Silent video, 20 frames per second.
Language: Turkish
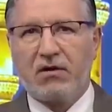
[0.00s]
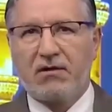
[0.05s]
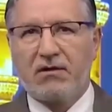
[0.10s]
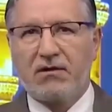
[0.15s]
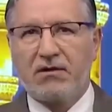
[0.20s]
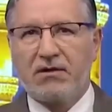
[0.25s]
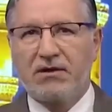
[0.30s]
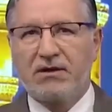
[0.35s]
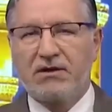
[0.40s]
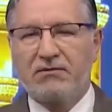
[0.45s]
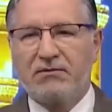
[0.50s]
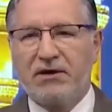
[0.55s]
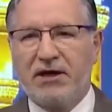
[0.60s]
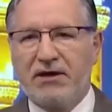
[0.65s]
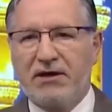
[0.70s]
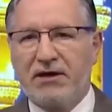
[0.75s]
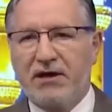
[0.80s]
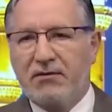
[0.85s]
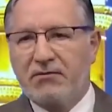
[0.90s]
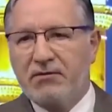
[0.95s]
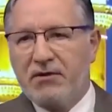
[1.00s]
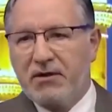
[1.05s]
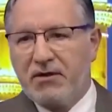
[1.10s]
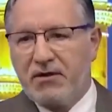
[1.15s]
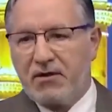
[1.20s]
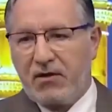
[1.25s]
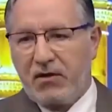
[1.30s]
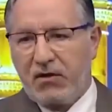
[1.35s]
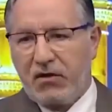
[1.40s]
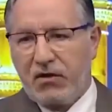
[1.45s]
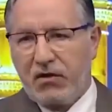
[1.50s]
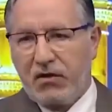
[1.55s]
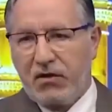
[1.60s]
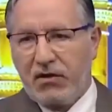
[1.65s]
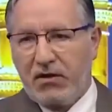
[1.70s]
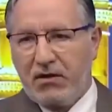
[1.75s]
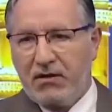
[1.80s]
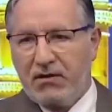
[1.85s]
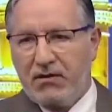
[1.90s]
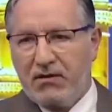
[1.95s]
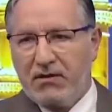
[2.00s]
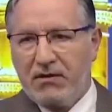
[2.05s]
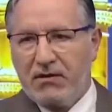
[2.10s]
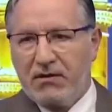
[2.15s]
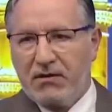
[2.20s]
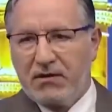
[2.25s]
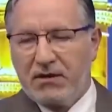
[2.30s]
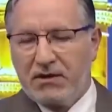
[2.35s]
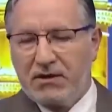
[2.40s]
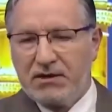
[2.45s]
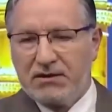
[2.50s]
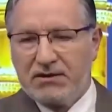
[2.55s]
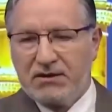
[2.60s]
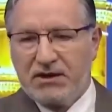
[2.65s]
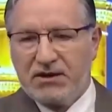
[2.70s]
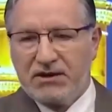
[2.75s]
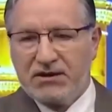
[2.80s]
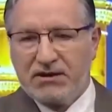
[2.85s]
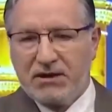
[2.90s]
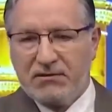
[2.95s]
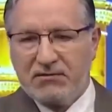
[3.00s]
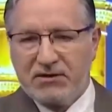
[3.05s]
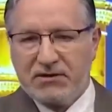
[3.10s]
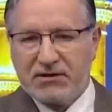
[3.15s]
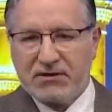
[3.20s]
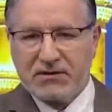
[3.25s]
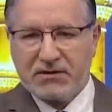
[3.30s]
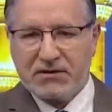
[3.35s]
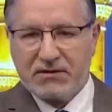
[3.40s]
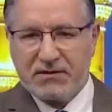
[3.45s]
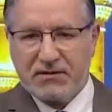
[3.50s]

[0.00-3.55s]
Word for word: Kız mı erkek mi? Kız hocam. Kız ikisi de mi kız?